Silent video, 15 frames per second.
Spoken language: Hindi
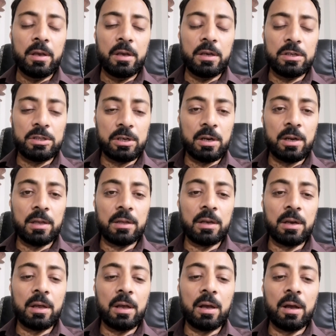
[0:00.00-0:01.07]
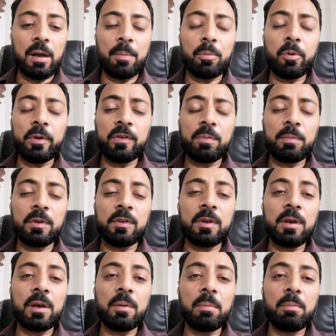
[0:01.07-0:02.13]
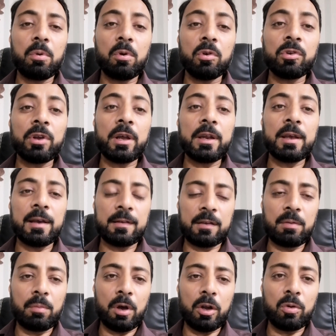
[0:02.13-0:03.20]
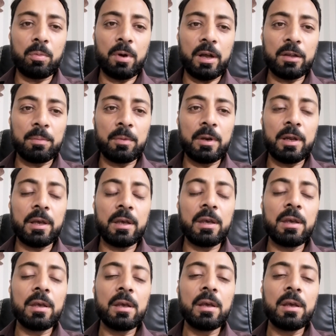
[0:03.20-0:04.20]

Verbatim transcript: इन शाह तक इसमें से बहुत सारी ऐसी मालूम मिलेंगी